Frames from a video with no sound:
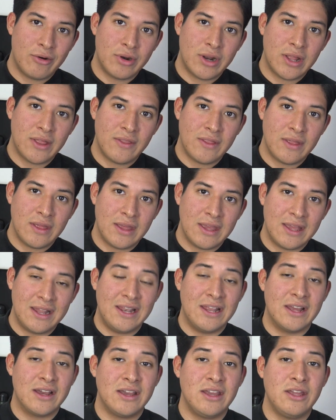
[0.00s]
hora de
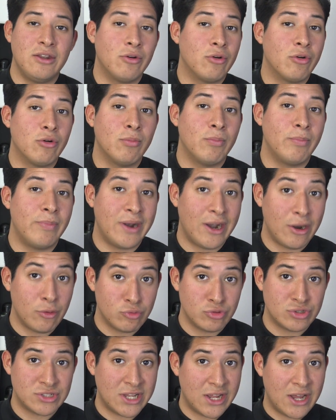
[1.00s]
elegir o comprar
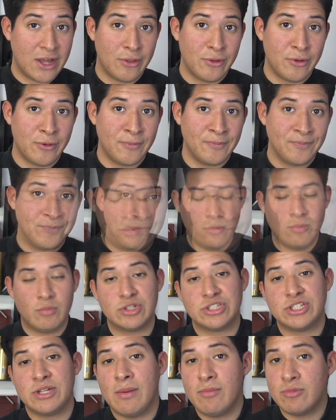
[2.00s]
un secador?
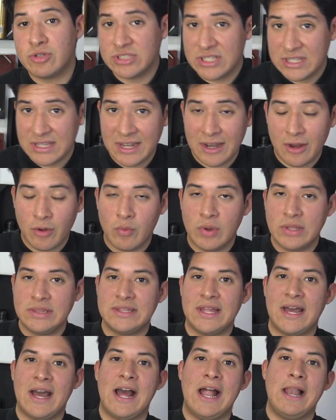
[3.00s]
Pues debemos tener en
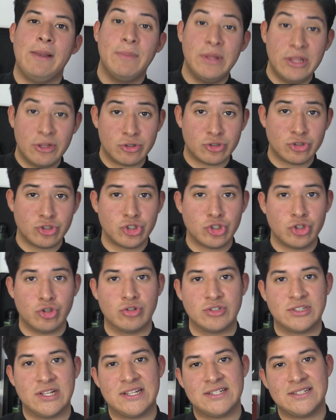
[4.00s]
cuenta al menos dos
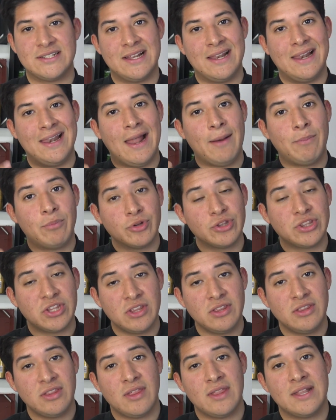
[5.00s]
cosas, la
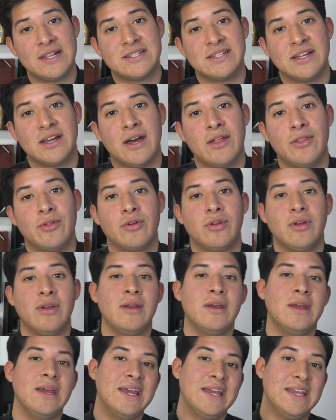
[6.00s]
potencia del secador
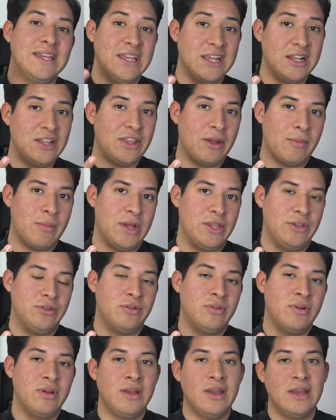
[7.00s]
y el
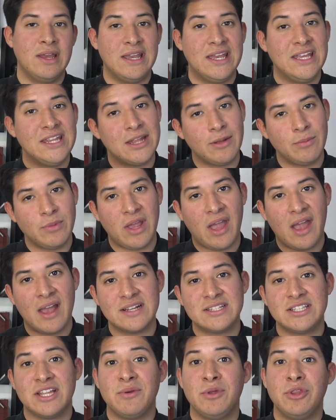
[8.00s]
tamaño. Y también en
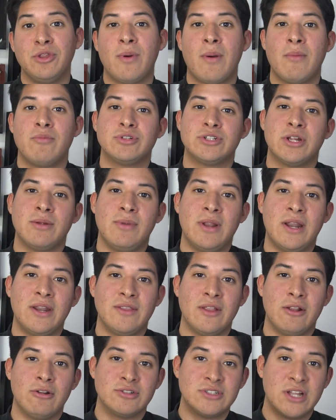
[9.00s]
este vídeo vamos a
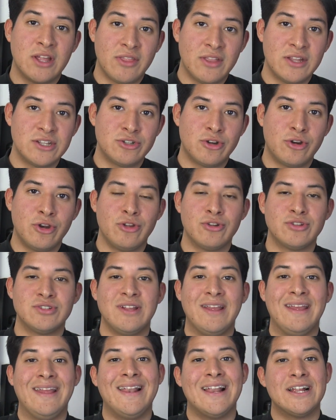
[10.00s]
hablar de los
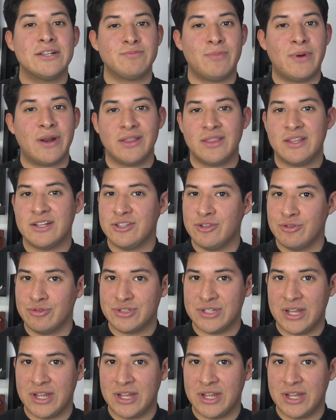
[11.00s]
accesorios y las partes de un